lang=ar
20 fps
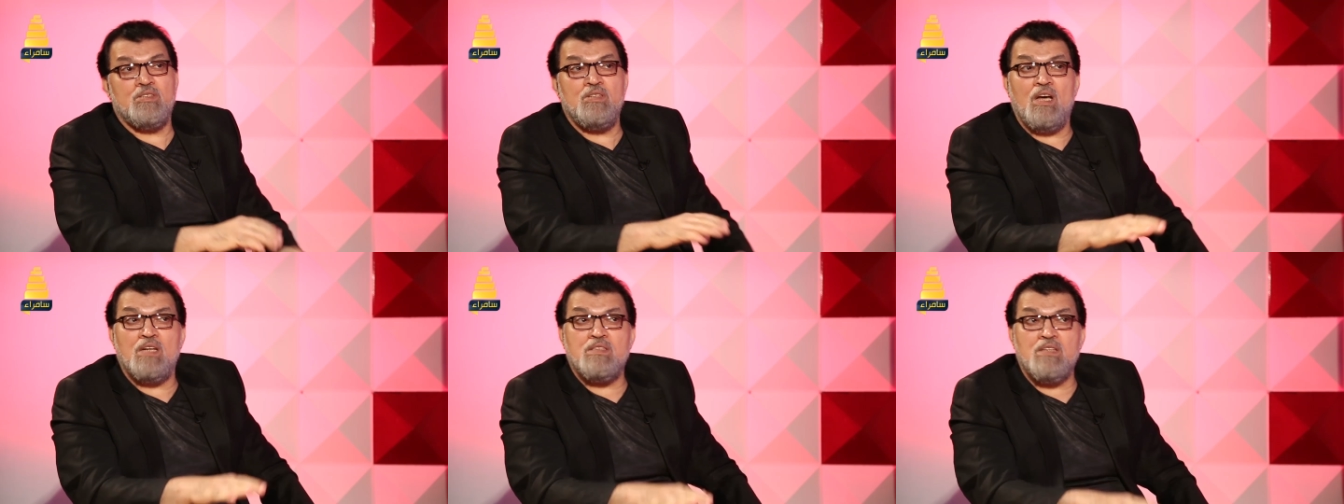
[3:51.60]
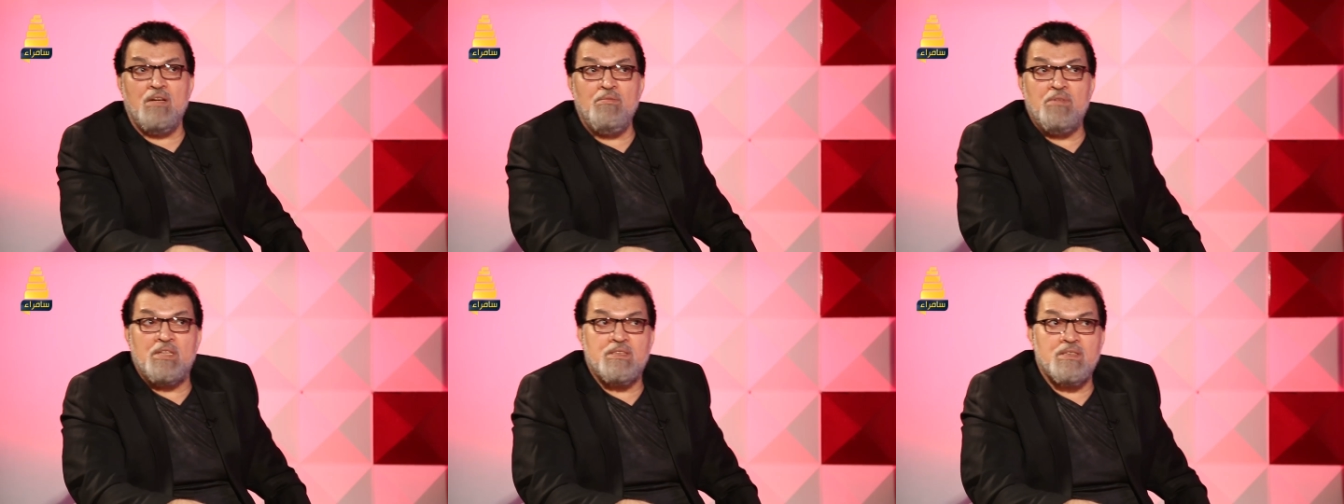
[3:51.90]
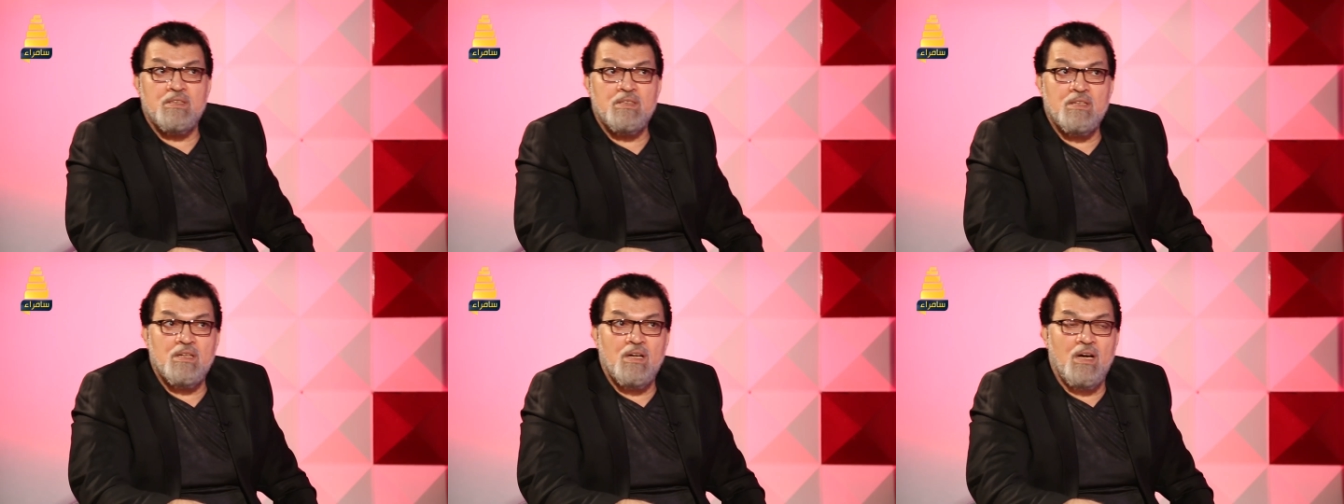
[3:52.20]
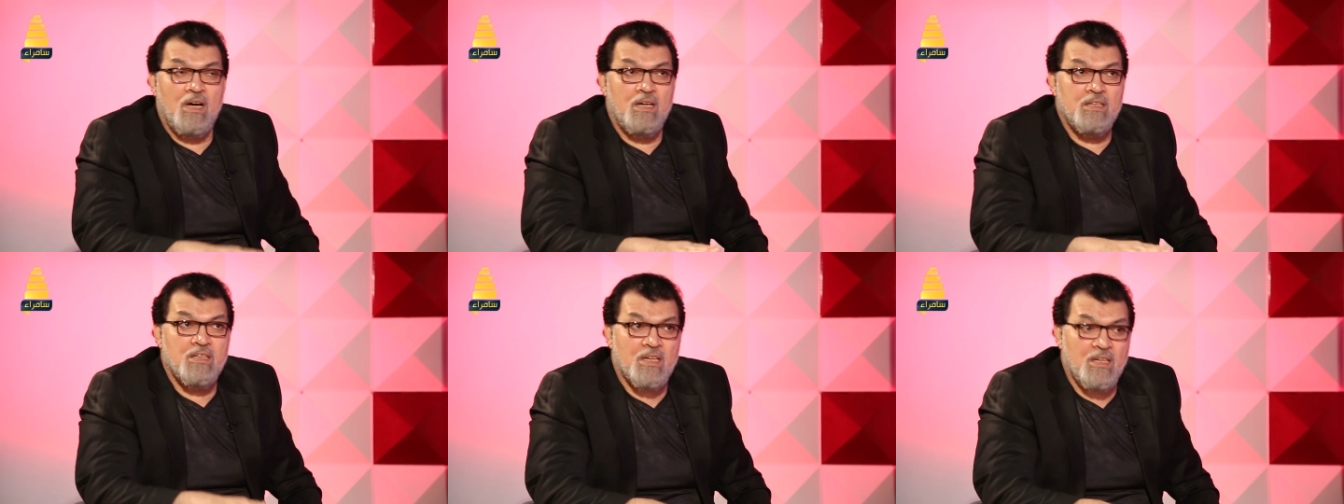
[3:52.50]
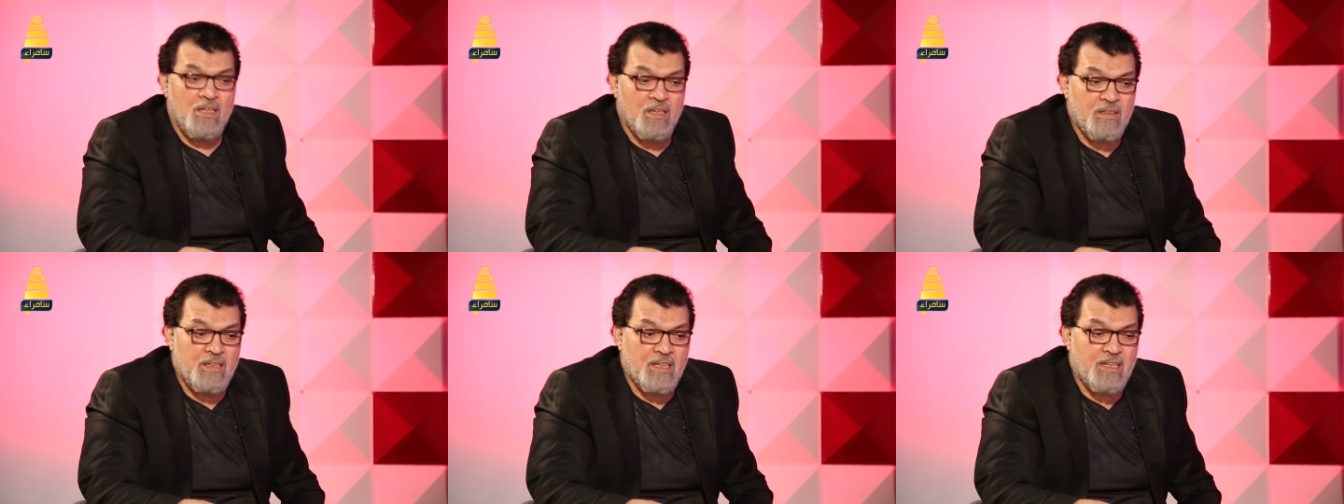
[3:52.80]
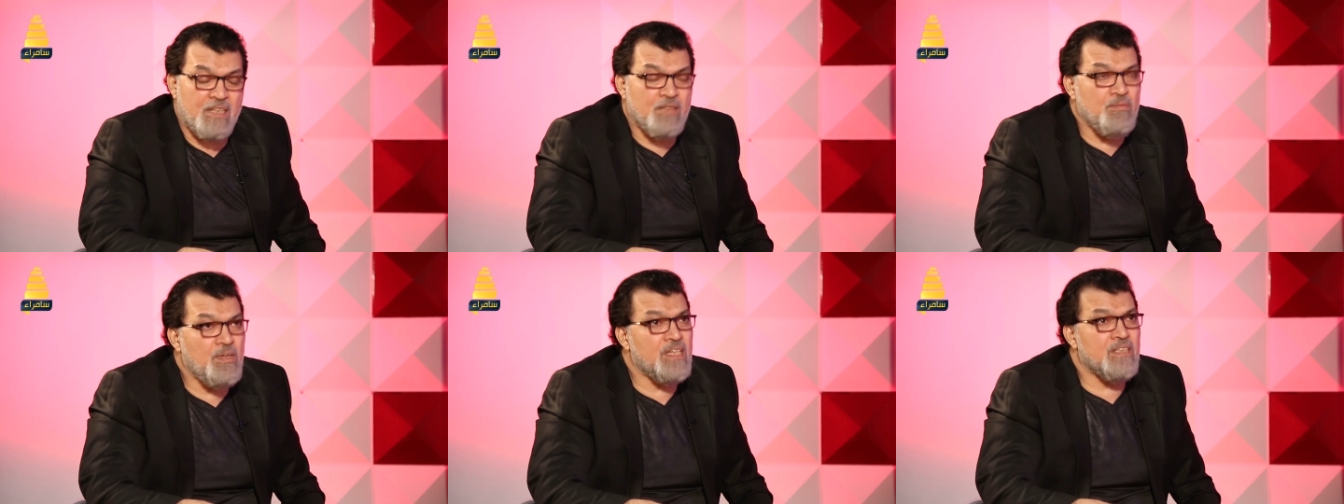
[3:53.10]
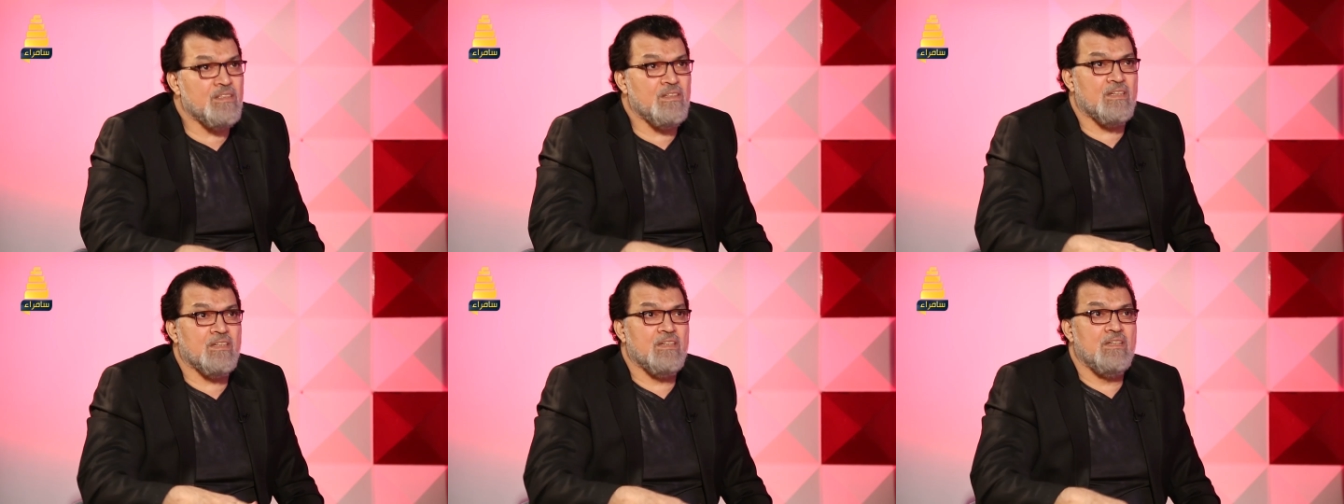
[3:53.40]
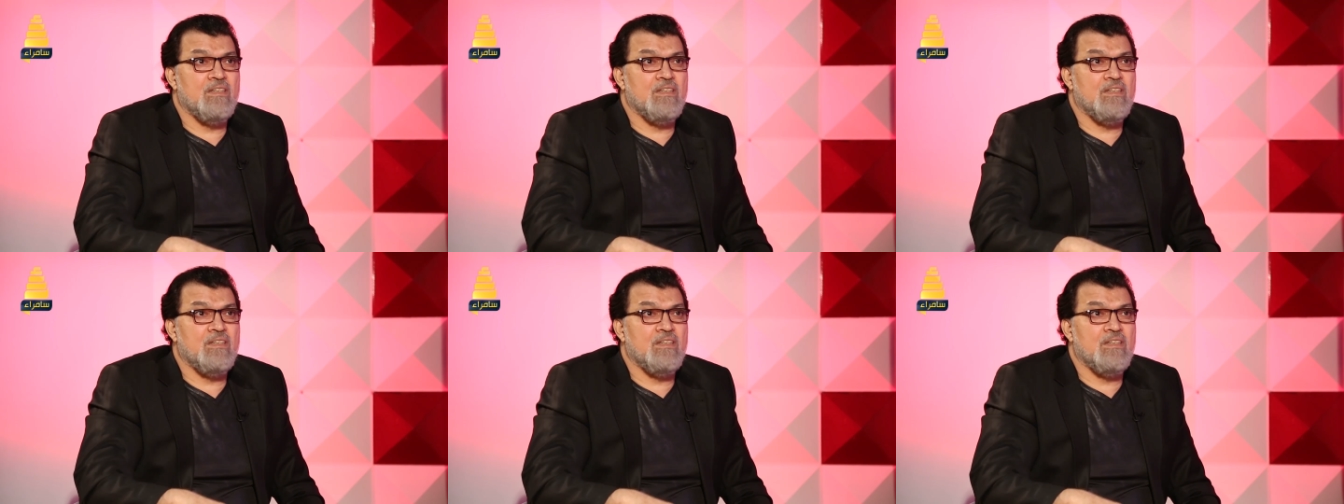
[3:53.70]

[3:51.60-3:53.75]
جديات احمد انا خل اقول لك انا حقيقه